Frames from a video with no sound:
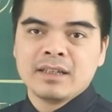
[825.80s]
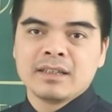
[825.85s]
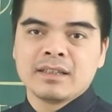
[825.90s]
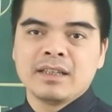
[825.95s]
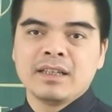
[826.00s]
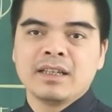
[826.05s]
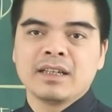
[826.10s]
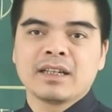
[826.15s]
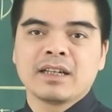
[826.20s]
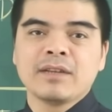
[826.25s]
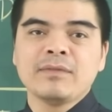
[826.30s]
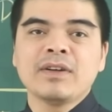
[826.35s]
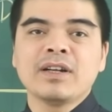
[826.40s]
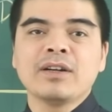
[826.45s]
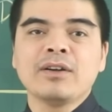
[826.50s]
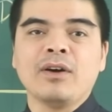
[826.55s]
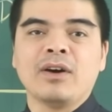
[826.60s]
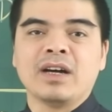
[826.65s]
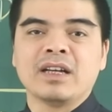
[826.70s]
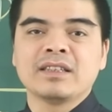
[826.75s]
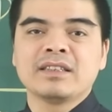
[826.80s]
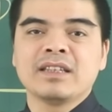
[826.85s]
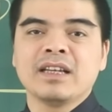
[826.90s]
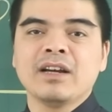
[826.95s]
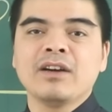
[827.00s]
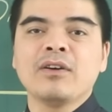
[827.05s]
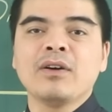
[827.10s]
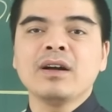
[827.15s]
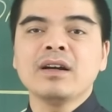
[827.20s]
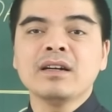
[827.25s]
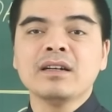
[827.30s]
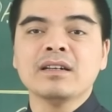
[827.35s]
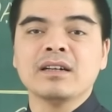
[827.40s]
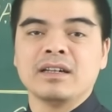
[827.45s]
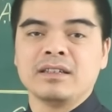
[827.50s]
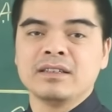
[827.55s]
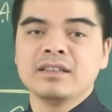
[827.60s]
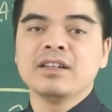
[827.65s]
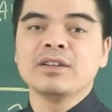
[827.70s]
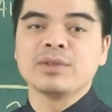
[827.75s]
thì cái vận đỏ sẽ gõ
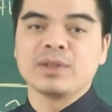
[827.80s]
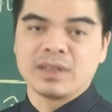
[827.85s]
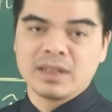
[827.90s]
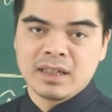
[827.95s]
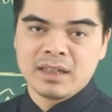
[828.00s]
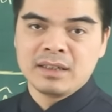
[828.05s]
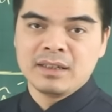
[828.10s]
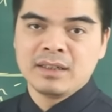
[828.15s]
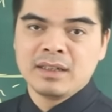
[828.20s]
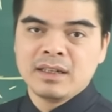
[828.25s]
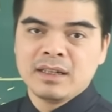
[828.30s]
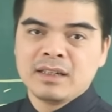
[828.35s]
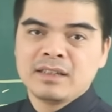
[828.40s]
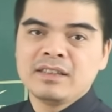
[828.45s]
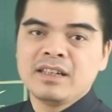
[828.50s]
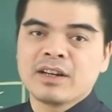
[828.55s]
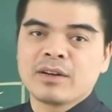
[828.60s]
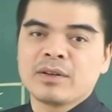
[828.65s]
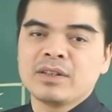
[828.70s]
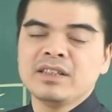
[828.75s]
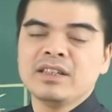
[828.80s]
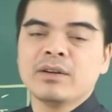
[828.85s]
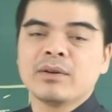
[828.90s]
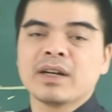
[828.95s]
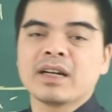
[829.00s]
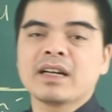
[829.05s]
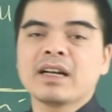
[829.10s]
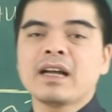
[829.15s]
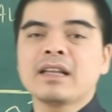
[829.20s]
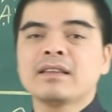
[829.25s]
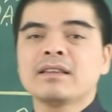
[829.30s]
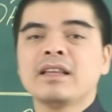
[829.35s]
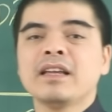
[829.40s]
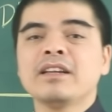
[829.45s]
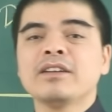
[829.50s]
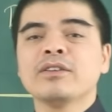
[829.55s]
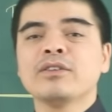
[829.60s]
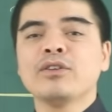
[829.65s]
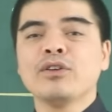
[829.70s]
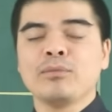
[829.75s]
cửa những người tuổi Thân nhờ có nhiều cái cát
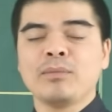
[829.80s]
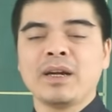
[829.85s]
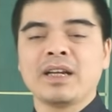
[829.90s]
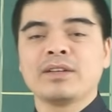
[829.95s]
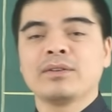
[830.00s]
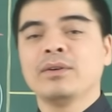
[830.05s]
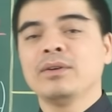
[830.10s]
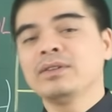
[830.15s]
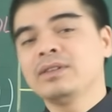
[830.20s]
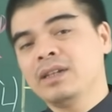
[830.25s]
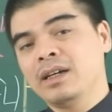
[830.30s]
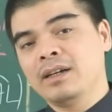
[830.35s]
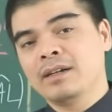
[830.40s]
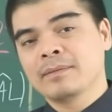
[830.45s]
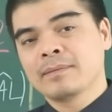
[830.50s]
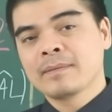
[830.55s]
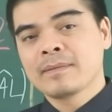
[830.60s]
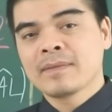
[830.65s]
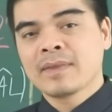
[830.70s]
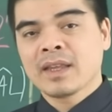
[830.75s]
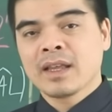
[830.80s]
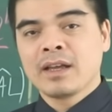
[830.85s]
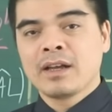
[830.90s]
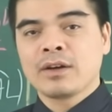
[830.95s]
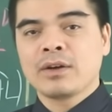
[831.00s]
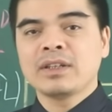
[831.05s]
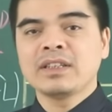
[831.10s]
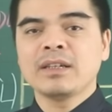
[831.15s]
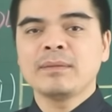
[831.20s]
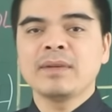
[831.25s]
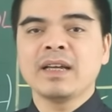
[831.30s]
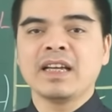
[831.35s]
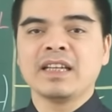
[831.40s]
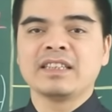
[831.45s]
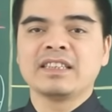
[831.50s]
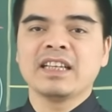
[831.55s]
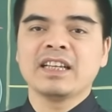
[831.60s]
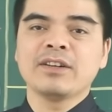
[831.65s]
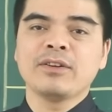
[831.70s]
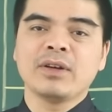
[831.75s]
tinh nó độ mệnh nó hỗ trợ. Con giáp này
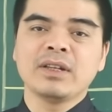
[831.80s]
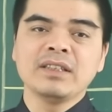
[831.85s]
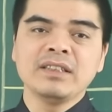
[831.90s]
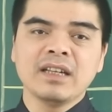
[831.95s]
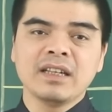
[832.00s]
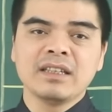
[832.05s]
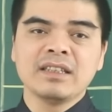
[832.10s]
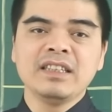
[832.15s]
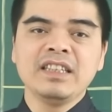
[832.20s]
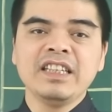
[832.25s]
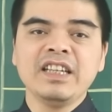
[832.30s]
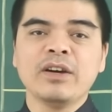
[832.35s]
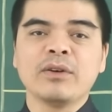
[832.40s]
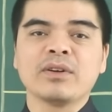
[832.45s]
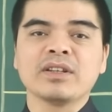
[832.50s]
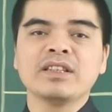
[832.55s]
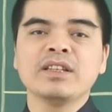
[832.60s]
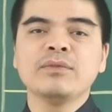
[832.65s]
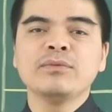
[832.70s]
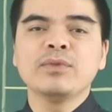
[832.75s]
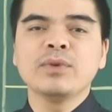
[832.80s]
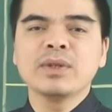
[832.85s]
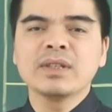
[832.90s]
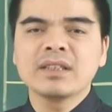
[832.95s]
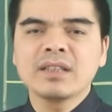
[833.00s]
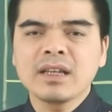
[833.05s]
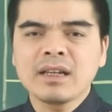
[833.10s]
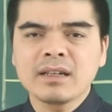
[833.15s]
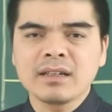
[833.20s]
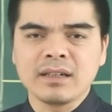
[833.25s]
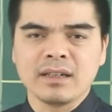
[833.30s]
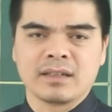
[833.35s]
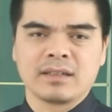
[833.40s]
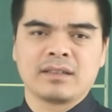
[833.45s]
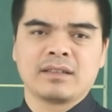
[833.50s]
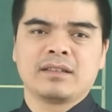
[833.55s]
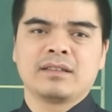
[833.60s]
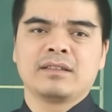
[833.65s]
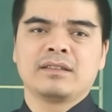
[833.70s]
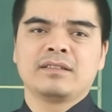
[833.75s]
sẽ đón nhận nhiều cái tin vui tích cực
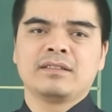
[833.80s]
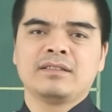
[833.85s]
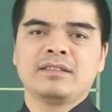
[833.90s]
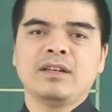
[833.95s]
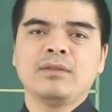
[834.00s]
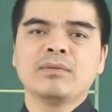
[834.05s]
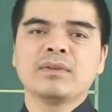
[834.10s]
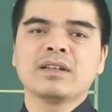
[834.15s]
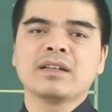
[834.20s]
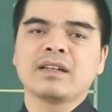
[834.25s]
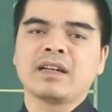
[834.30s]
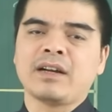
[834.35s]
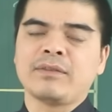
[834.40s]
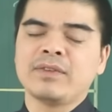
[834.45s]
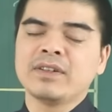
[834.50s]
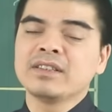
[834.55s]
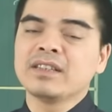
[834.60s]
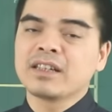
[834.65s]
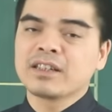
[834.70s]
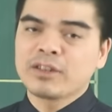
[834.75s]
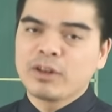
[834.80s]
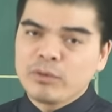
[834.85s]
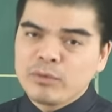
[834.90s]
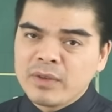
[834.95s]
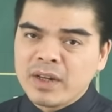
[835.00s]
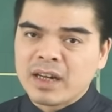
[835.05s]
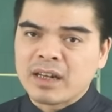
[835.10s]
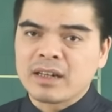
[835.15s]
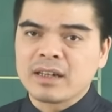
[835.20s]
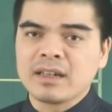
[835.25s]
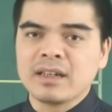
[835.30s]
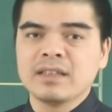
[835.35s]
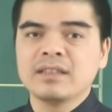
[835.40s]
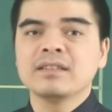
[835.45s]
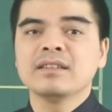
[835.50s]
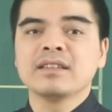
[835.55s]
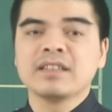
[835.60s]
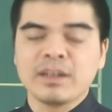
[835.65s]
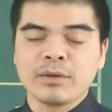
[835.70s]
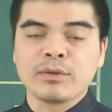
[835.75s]
trong cả phương diện công việc lẫn
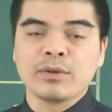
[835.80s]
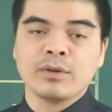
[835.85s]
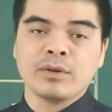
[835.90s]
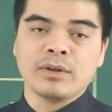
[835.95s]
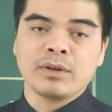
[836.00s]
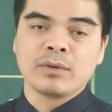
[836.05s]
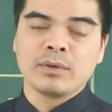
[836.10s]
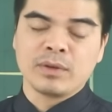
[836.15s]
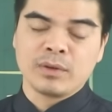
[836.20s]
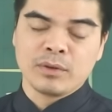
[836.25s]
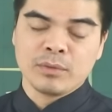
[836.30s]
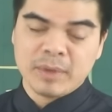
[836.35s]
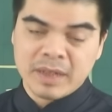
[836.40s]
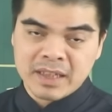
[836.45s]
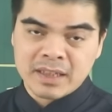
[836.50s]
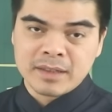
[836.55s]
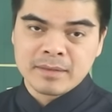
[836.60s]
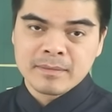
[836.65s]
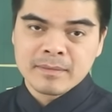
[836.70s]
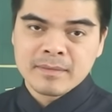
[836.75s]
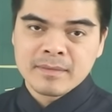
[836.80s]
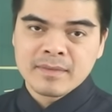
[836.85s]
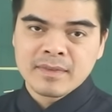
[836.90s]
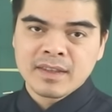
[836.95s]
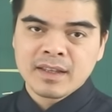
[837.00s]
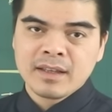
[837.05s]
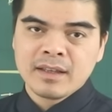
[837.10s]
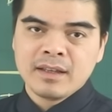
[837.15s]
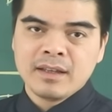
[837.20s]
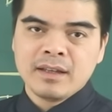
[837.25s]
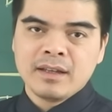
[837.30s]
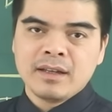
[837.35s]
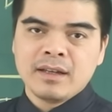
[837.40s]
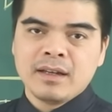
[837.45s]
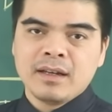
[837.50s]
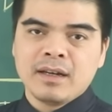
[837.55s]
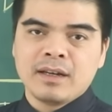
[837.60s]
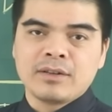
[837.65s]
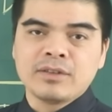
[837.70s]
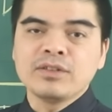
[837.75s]
sự nghiệp của mình.
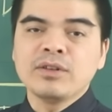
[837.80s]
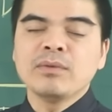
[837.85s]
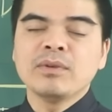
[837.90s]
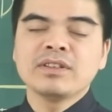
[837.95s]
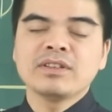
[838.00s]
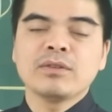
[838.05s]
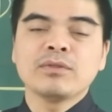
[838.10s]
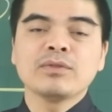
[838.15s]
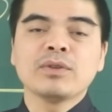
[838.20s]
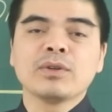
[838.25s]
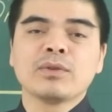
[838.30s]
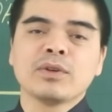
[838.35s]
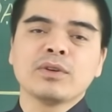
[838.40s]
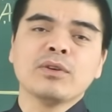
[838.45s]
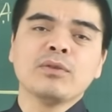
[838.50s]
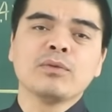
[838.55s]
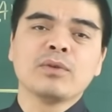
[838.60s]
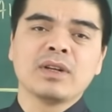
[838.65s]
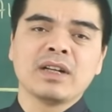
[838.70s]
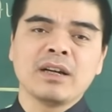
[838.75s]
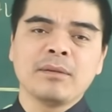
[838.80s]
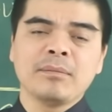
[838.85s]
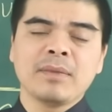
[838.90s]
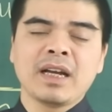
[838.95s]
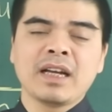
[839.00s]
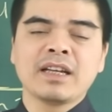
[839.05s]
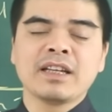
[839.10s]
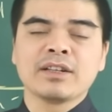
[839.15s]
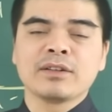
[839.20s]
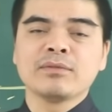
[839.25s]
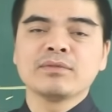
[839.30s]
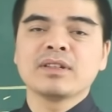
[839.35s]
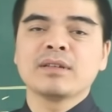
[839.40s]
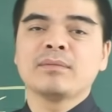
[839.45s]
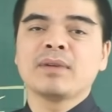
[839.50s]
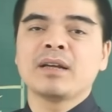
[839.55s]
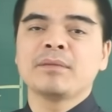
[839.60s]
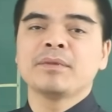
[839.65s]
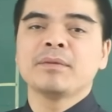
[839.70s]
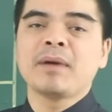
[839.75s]
Nói chung trong cái tuần cuối cùng của năm
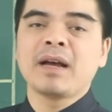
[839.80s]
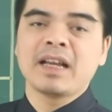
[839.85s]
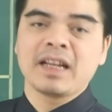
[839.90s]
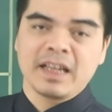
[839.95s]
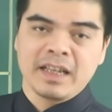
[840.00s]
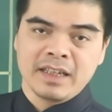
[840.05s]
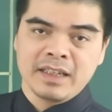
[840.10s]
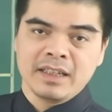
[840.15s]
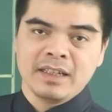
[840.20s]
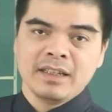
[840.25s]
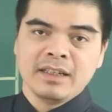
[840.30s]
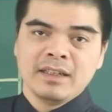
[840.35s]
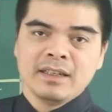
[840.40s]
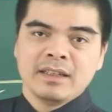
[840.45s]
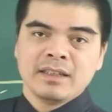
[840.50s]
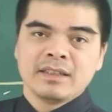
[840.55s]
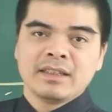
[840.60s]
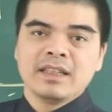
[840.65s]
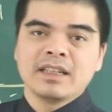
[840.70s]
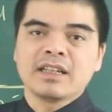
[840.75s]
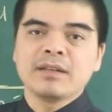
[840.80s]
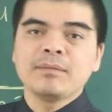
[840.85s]
2023 này ấy, thì